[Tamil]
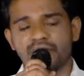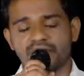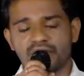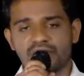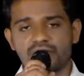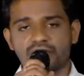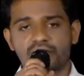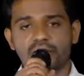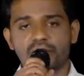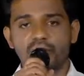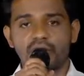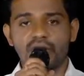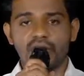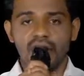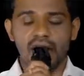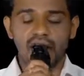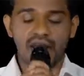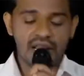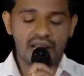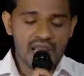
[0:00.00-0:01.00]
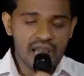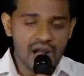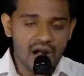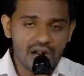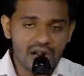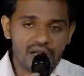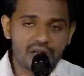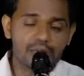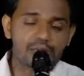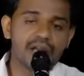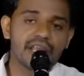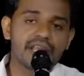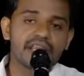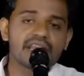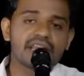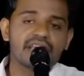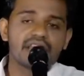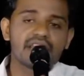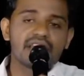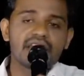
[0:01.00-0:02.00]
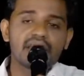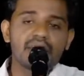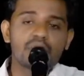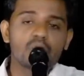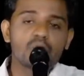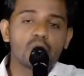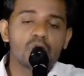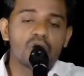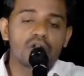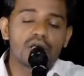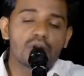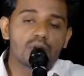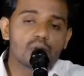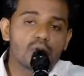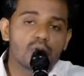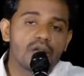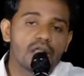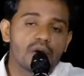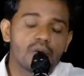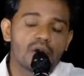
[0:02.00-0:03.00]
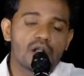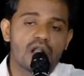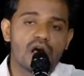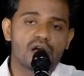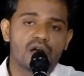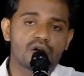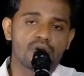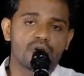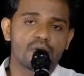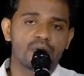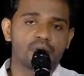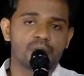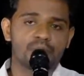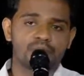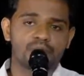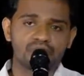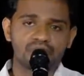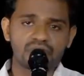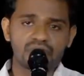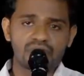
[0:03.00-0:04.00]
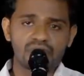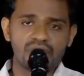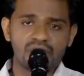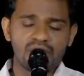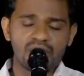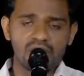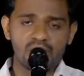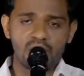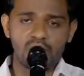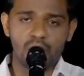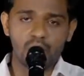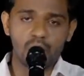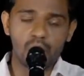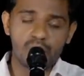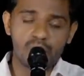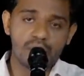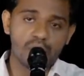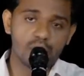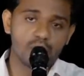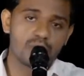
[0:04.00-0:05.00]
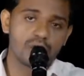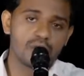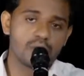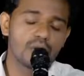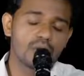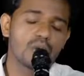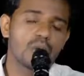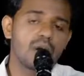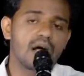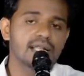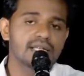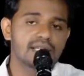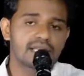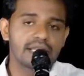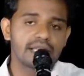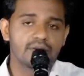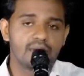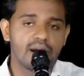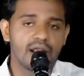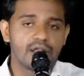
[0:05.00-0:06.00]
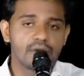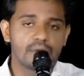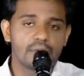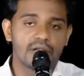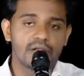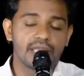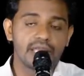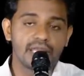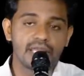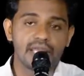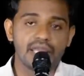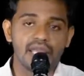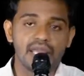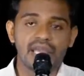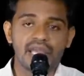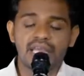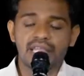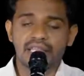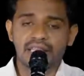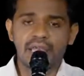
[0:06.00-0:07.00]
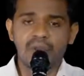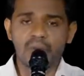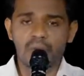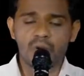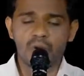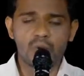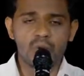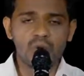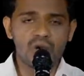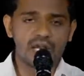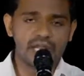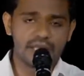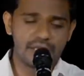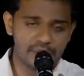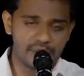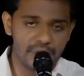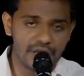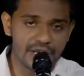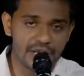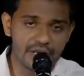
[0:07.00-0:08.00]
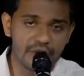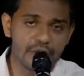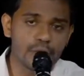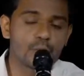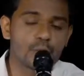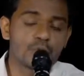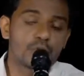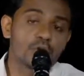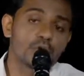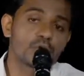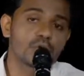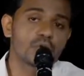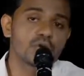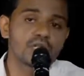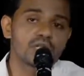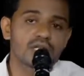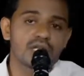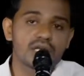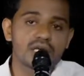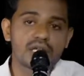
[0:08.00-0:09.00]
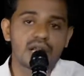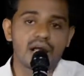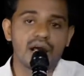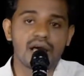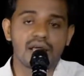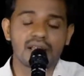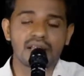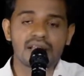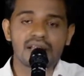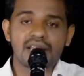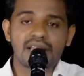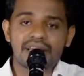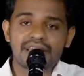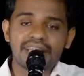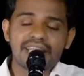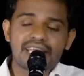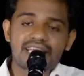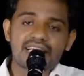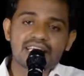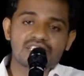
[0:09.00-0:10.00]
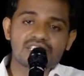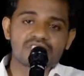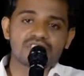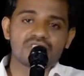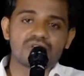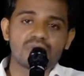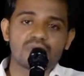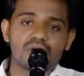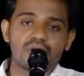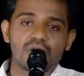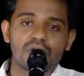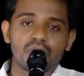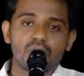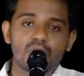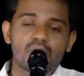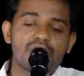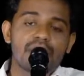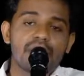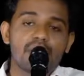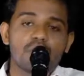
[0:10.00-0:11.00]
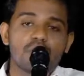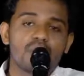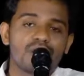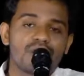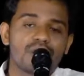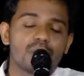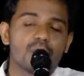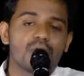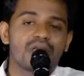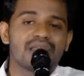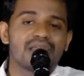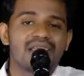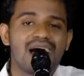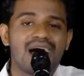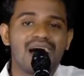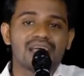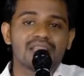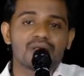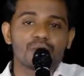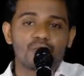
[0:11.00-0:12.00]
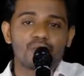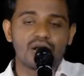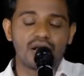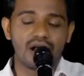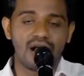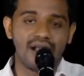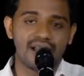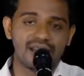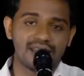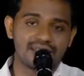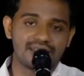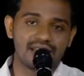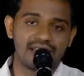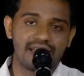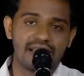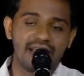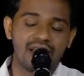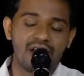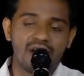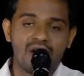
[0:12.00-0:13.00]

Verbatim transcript: பேச விரும்புகிறார் ஆண்டவரே நீர் என்னை உணர்வுள்ளவன் ஆக்கும் ஒரு உணர்வுள்ள ஒரு வாழ்க்கை வாழும்படிக்கு தேவன் உங்களையும் என்னையும் முன்குறித்திருக்கிறார் இன்றைக்கு கிறிஸ்தவர்களுக்குள்ளே உணர்வு இல்லாத ஒரு காலத்தில்